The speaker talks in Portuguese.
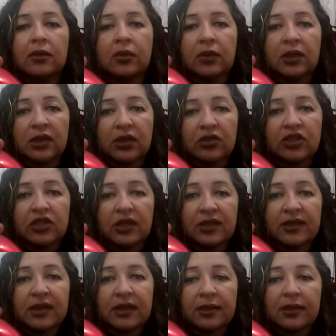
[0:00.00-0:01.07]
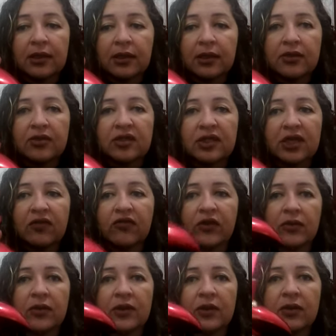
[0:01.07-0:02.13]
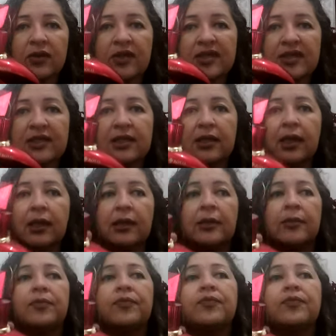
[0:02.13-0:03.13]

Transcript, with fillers: Quando eu tinha 30 anos, né, que foi quando eu conheci ele.